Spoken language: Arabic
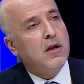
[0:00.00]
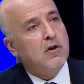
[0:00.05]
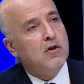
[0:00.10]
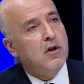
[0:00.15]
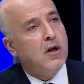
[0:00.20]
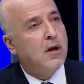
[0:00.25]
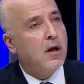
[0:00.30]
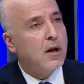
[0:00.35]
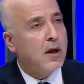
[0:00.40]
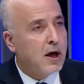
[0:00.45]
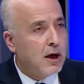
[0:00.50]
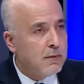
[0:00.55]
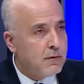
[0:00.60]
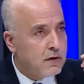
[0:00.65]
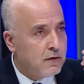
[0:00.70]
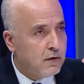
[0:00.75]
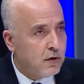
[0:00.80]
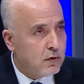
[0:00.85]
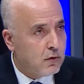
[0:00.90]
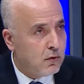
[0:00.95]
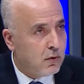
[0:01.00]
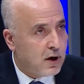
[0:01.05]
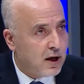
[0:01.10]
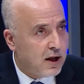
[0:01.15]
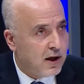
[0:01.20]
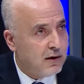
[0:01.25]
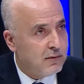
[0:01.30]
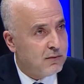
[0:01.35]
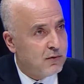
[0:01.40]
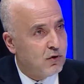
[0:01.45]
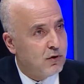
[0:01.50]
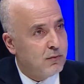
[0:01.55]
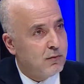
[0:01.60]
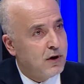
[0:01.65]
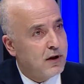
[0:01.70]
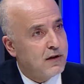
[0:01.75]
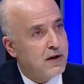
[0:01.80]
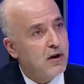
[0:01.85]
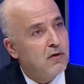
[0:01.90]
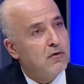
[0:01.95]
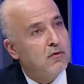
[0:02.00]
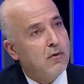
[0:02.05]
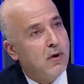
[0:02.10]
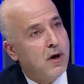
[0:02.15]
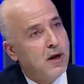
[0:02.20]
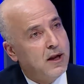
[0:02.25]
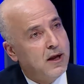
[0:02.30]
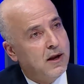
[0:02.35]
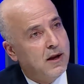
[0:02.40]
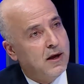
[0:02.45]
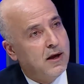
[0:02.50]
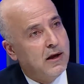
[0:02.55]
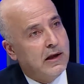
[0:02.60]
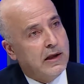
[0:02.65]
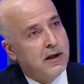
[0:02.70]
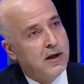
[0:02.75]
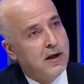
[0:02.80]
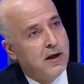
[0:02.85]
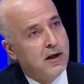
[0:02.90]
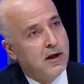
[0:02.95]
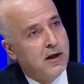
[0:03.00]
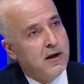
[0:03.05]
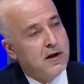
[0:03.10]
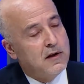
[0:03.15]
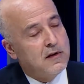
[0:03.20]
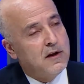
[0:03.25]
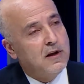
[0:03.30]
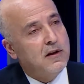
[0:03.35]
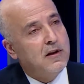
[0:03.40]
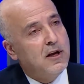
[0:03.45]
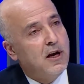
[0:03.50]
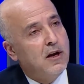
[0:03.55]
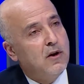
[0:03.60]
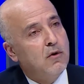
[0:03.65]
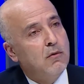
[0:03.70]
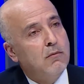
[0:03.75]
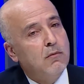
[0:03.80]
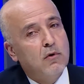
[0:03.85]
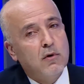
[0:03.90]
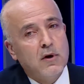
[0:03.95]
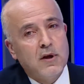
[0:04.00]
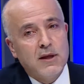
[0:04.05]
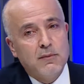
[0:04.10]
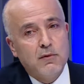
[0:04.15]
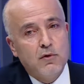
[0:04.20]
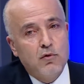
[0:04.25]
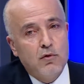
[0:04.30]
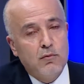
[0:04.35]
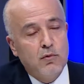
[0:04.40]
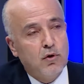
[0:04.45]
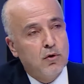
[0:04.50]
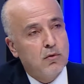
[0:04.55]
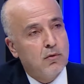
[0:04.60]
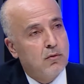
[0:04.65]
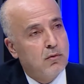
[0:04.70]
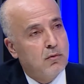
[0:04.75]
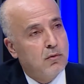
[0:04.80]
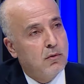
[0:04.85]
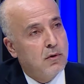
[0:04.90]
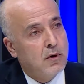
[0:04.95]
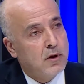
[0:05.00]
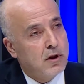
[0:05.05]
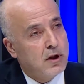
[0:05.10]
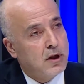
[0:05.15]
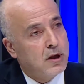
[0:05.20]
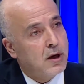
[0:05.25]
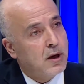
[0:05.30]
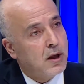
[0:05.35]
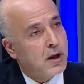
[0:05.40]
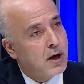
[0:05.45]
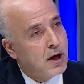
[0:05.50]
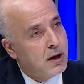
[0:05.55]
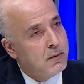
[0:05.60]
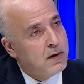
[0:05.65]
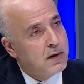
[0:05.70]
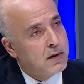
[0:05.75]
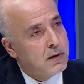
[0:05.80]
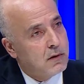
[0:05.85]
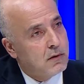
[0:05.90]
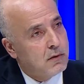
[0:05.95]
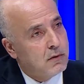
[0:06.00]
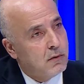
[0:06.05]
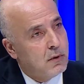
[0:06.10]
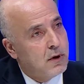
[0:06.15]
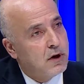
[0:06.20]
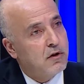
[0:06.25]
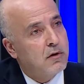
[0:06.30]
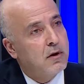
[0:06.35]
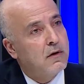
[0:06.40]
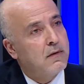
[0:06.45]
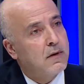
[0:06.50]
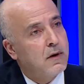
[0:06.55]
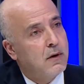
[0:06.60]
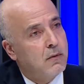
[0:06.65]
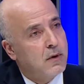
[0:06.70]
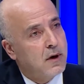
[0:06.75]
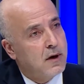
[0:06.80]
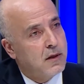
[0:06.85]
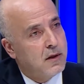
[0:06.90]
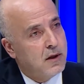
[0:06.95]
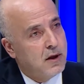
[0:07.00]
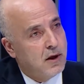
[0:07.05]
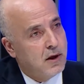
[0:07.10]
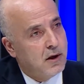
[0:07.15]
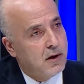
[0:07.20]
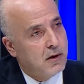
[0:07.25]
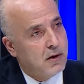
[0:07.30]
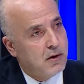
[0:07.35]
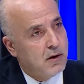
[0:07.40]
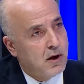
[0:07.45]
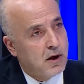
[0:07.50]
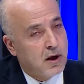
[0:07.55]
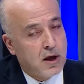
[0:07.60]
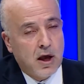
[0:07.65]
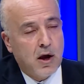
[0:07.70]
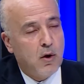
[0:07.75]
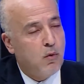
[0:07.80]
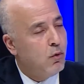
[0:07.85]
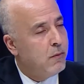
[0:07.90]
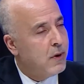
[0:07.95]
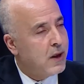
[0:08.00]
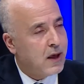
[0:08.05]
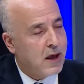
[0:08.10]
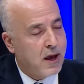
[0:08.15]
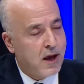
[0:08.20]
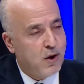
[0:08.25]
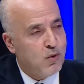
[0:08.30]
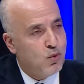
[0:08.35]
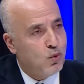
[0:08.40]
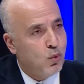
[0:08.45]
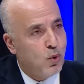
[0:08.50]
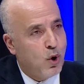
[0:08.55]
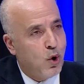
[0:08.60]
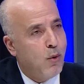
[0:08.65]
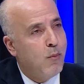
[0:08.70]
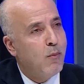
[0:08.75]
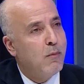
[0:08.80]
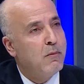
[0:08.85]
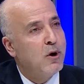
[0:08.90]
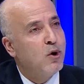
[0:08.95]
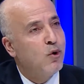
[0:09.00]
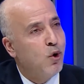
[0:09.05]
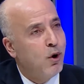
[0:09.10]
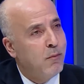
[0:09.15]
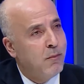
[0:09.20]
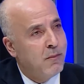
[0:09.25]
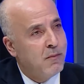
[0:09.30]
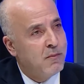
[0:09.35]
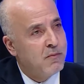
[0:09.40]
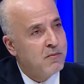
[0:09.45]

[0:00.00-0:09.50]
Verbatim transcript: الجيل الخامس في عقولنا بدهم يسيطروا علينا سيدي يعني هم اذا بدهم يحطوا الجيل الخامس ولا الشفره الوراثيه كانوا من كانوا وهم من هم